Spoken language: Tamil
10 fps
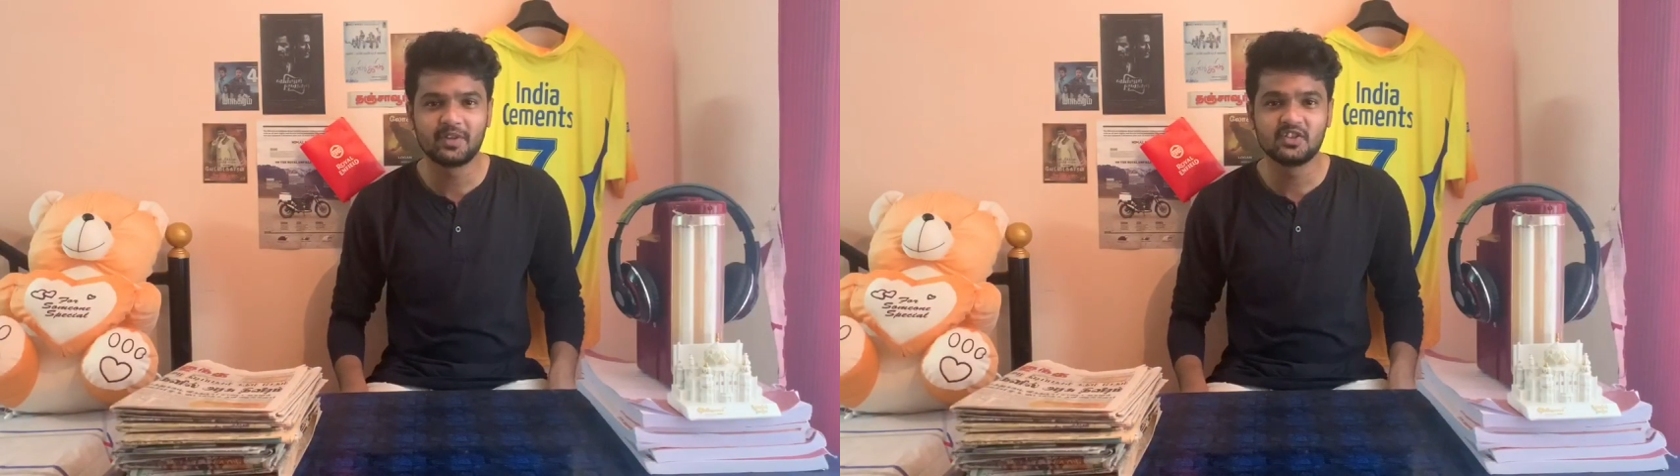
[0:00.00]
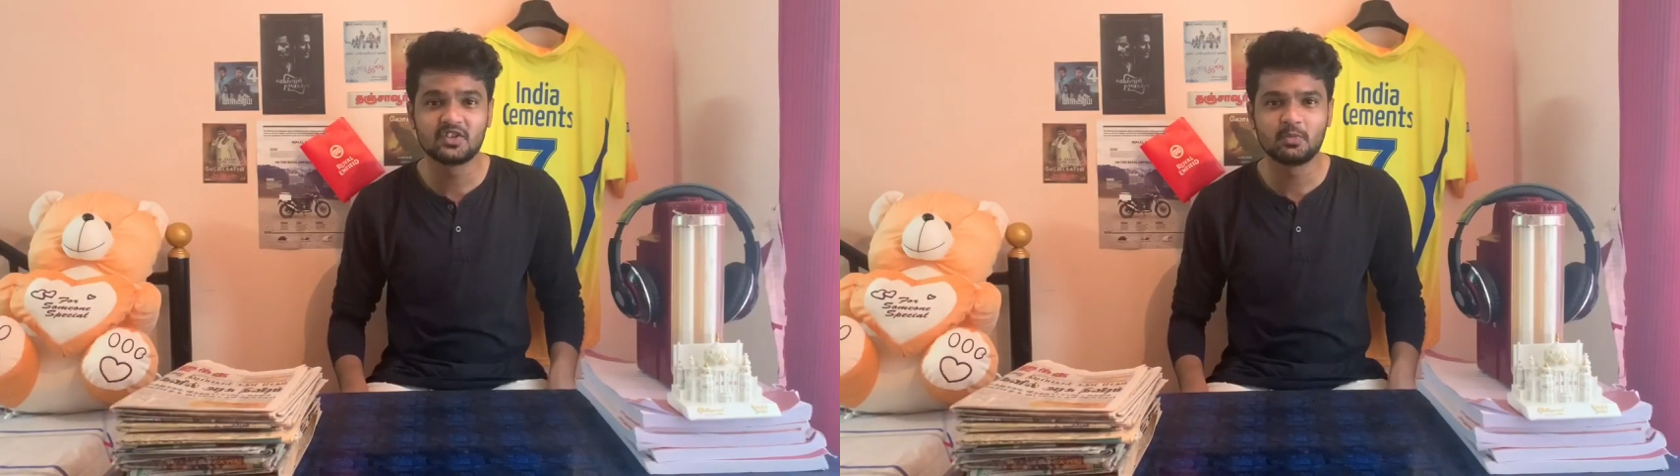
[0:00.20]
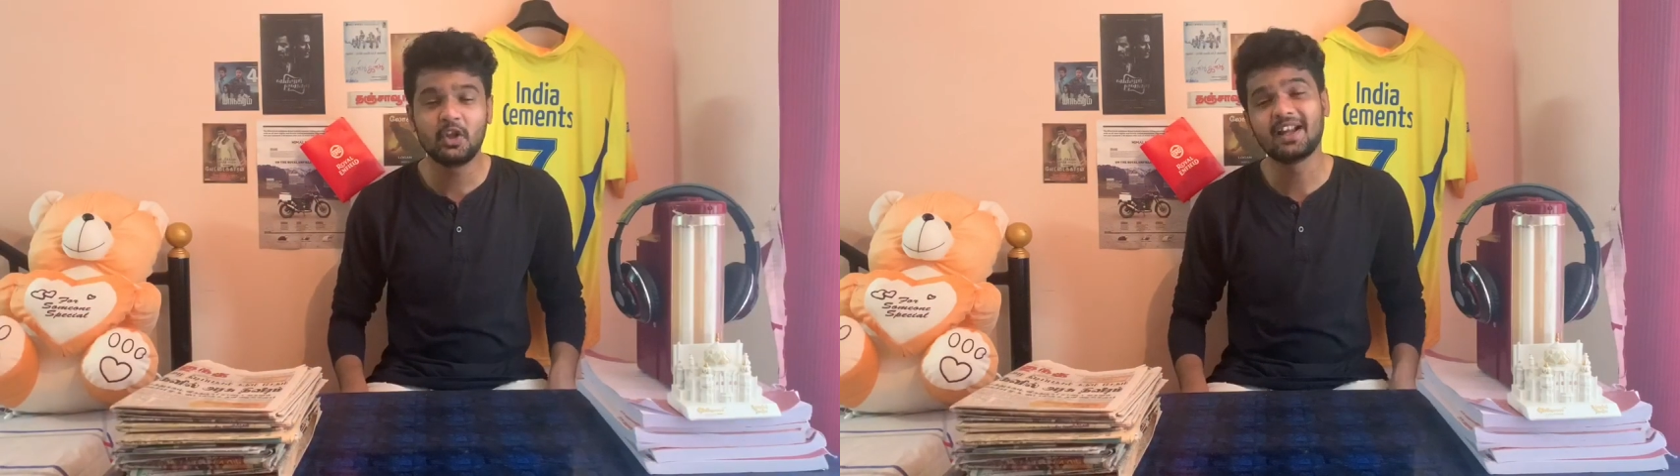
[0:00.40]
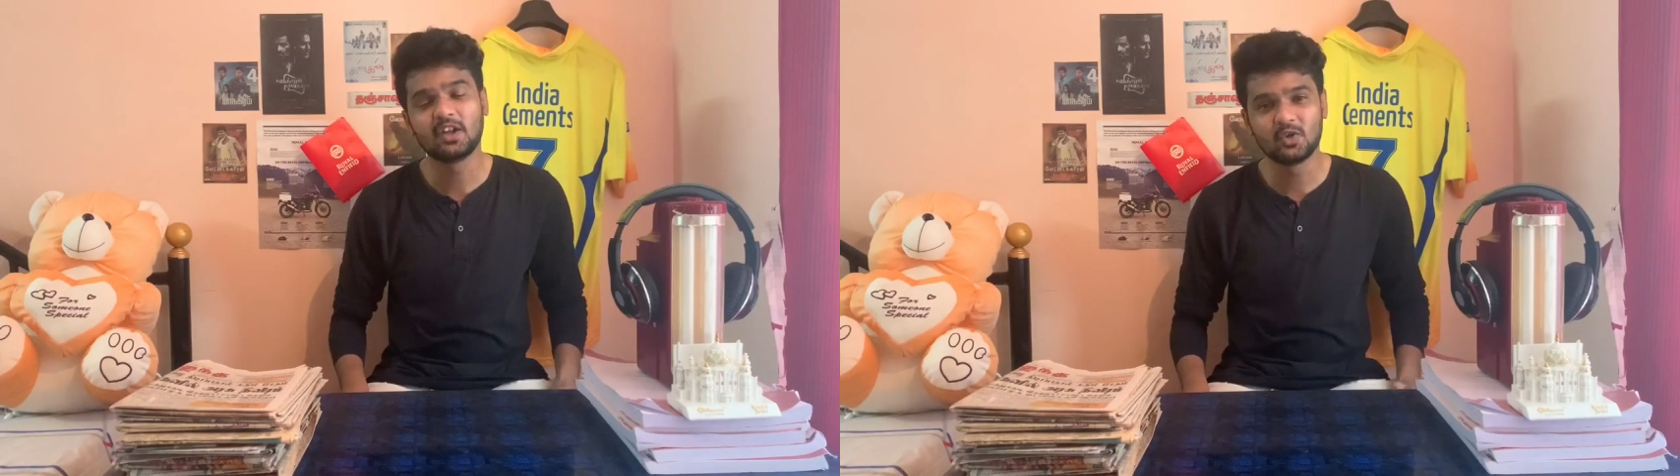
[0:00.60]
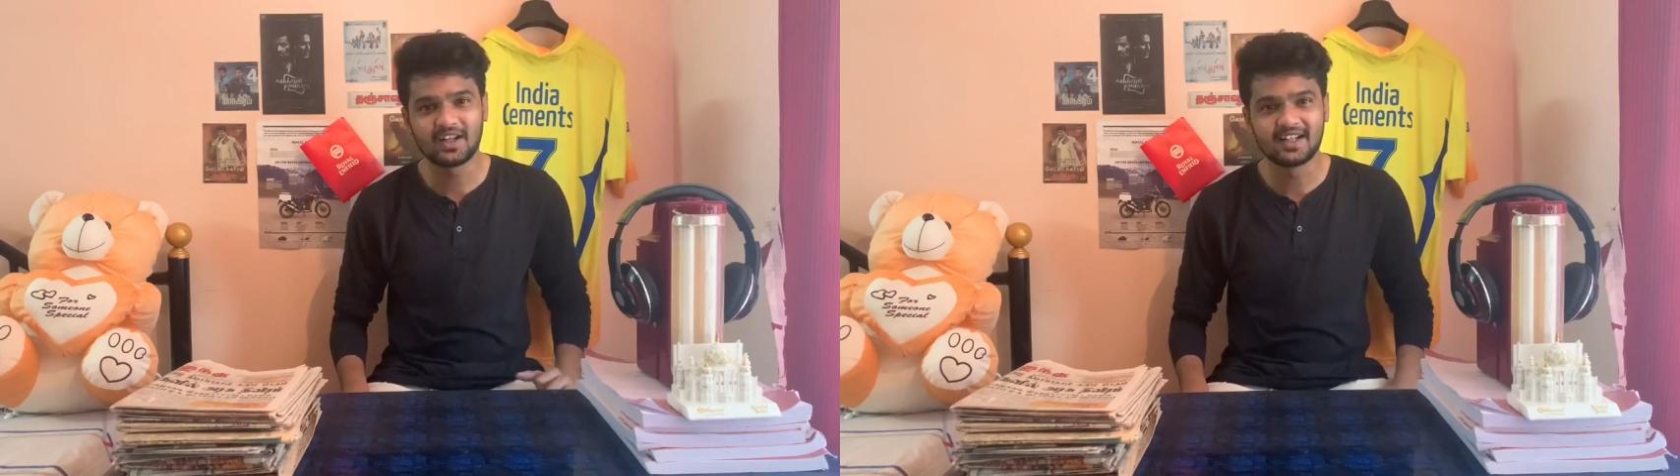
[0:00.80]
பஞ்சு வருஷம் முடியும்
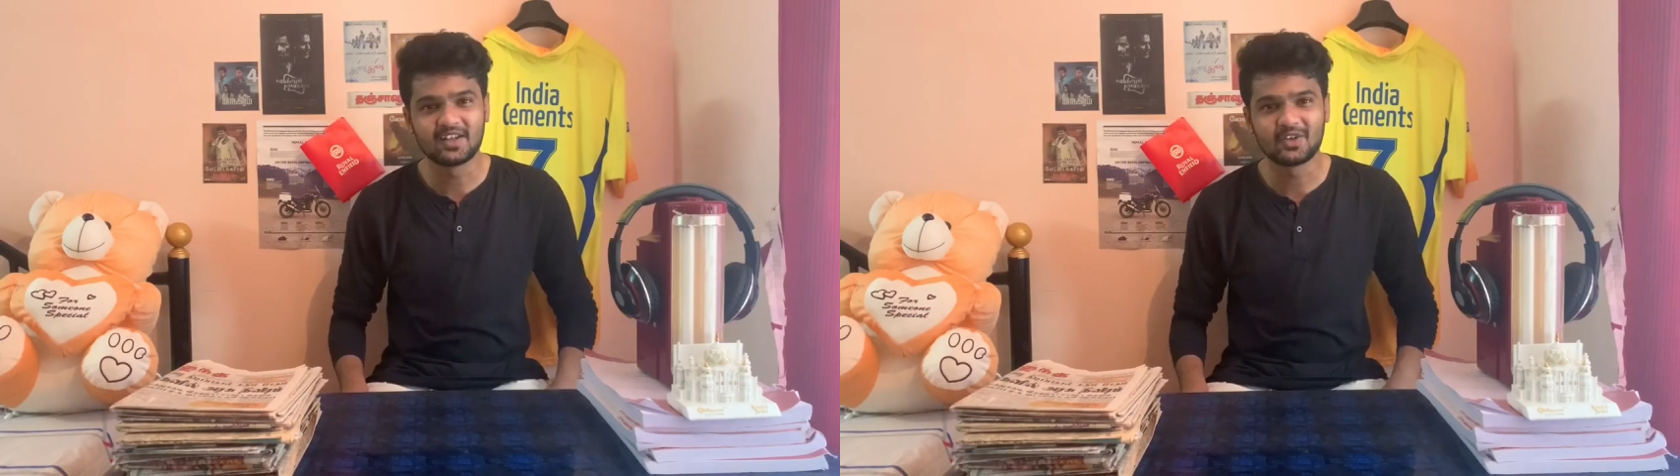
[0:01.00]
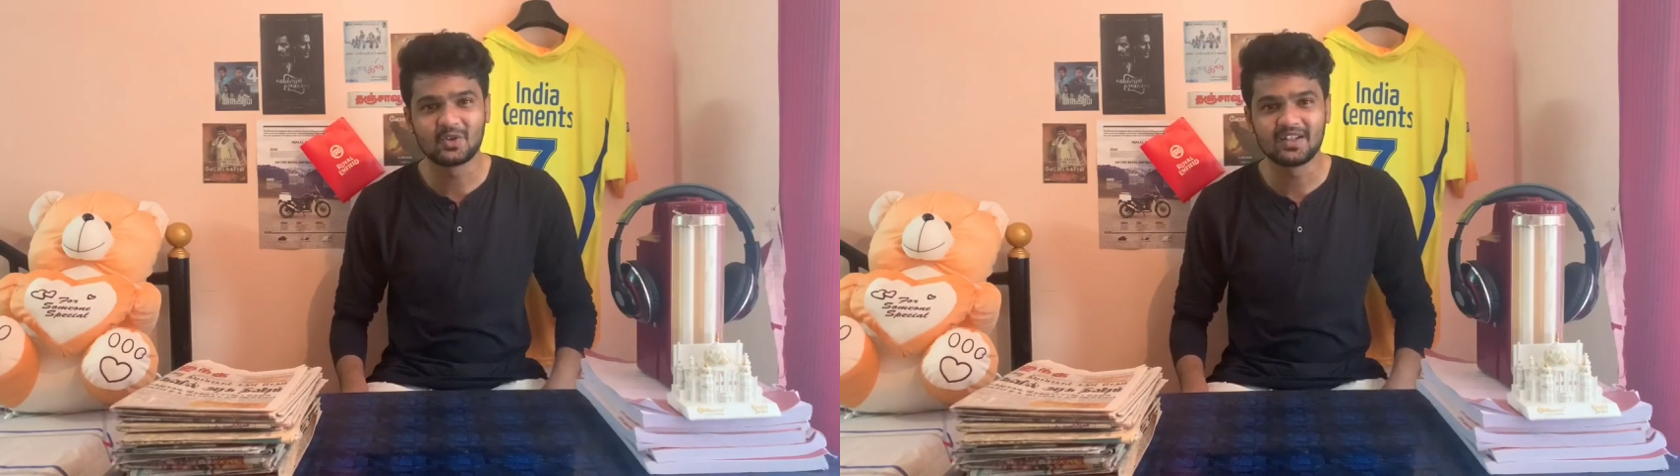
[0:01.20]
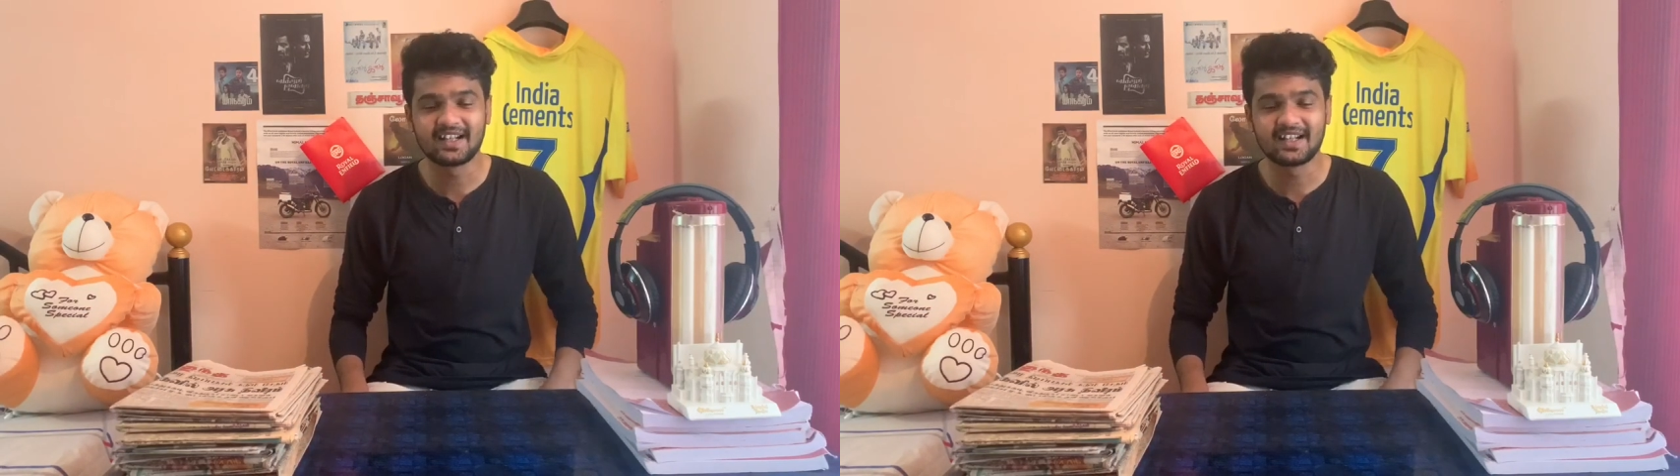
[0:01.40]
யாராவது ஒரு கல்யாணம் நடக்கும்